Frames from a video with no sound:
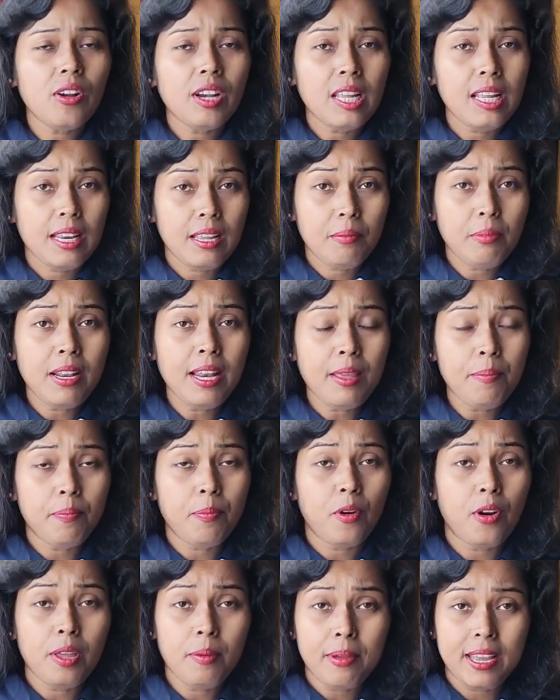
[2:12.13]
নিরিবিলি
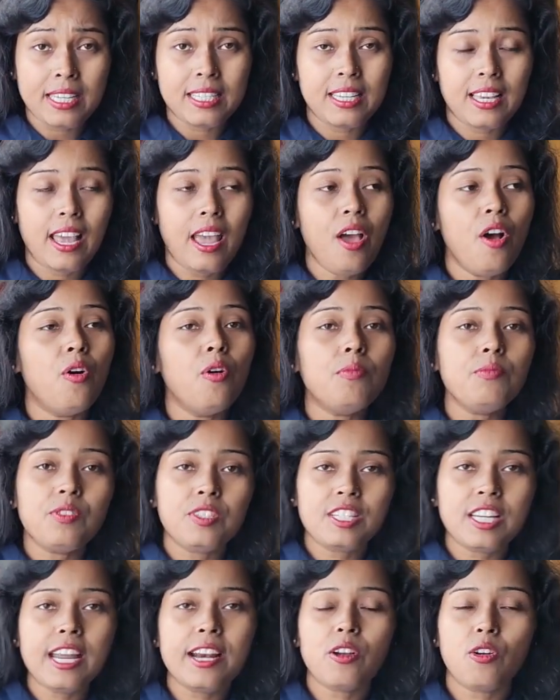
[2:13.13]
পরিবেশে
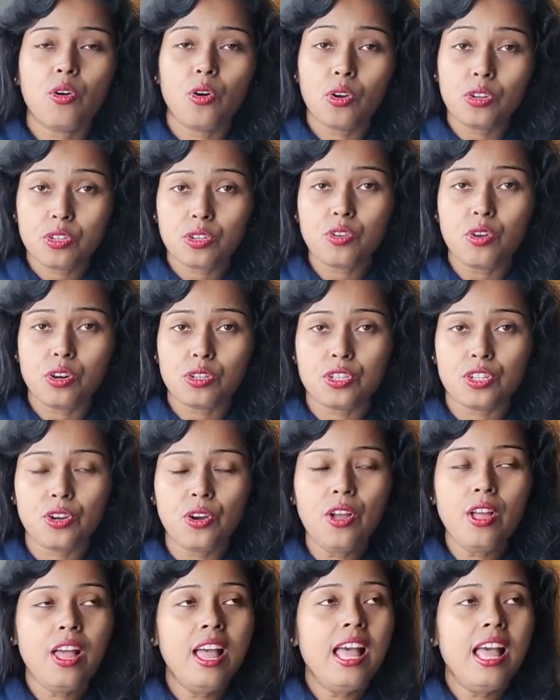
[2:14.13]
হোমস্টের খোঁজ করছো